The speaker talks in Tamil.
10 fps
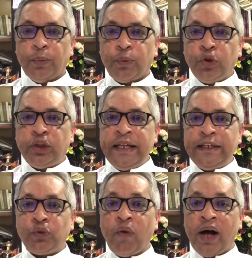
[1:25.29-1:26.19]
புத்தி
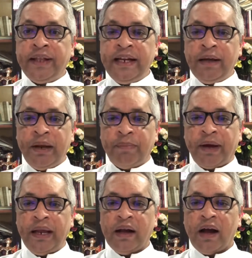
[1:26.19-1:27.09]

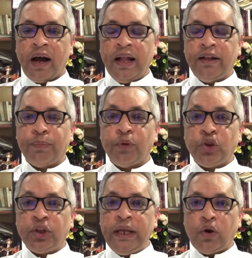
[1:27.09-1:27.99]
சுவாதீனமின்மை அல்லது
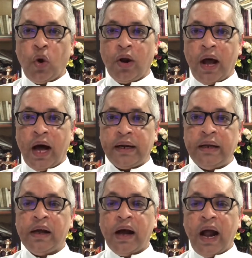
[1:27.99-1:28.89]
புத்தி கோளாறு
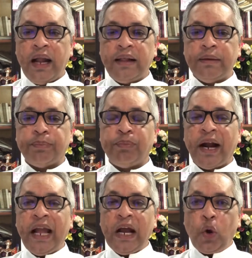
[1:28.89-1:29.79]
அல்லது
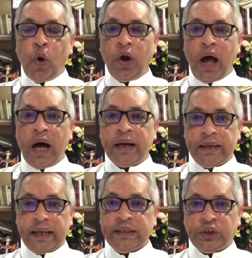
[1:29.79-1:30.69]
மனக்கோளாறு
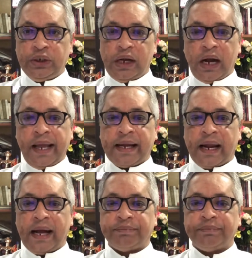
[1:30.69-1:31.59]
என்று
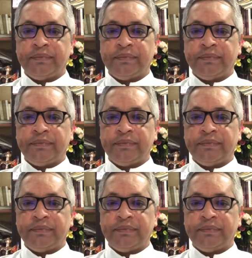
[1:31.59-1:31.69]
அழைக்கலாம்